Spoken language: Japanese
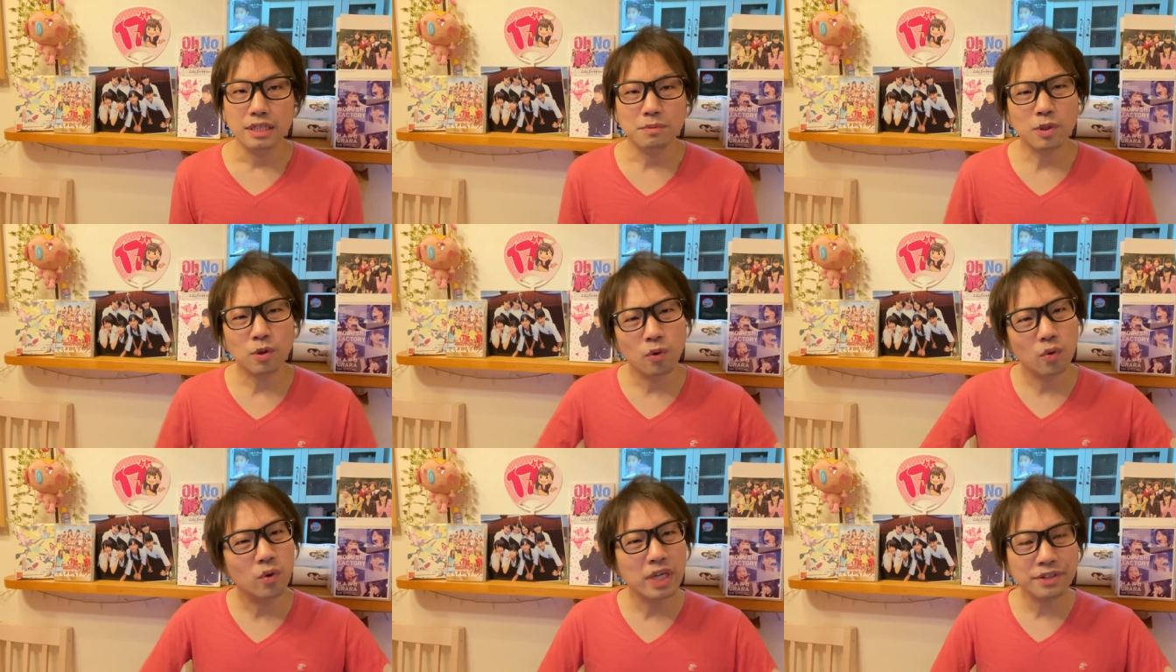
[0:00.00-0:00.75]
高
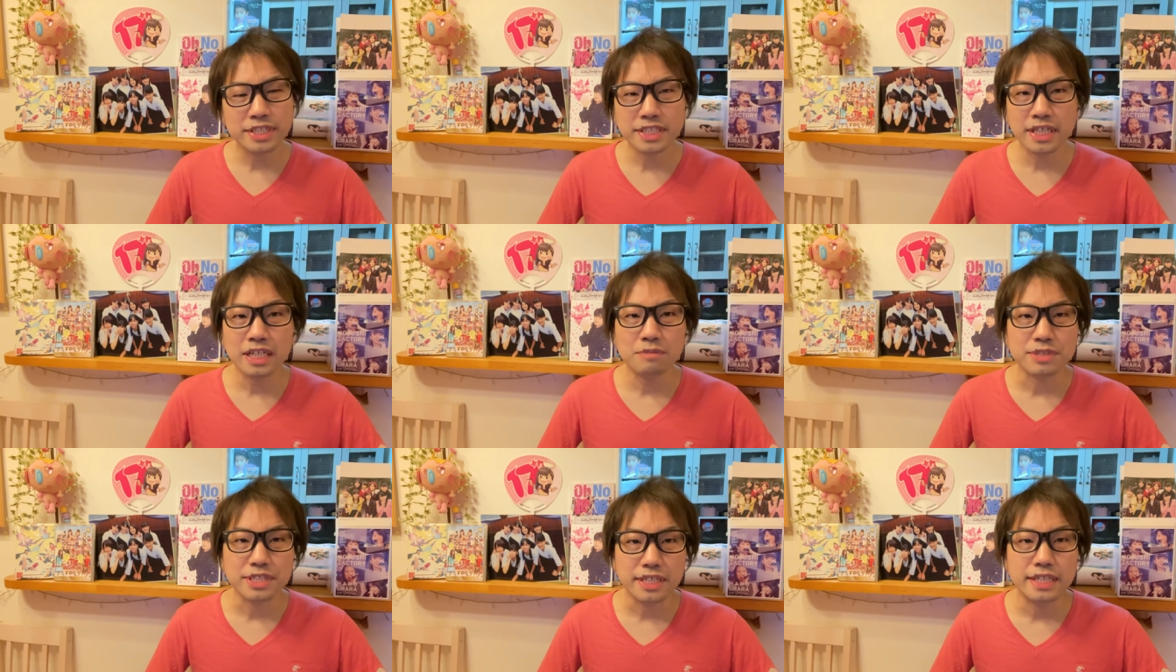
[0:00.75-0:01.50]
校野球は近いか
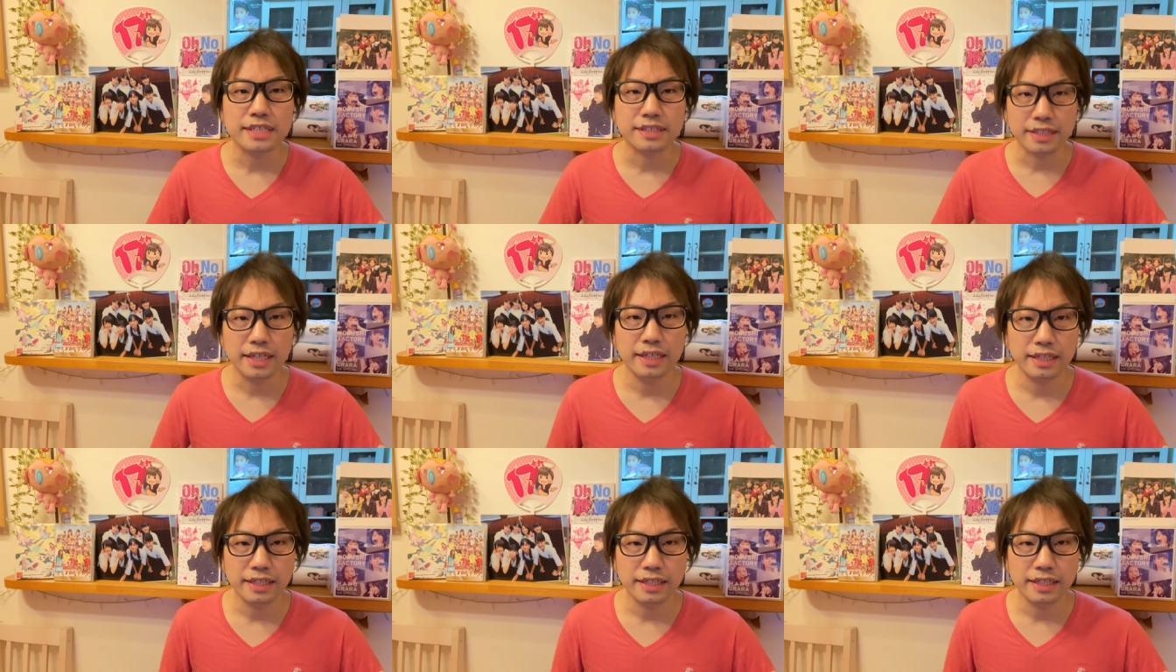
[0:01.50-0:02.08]
もしれないですね。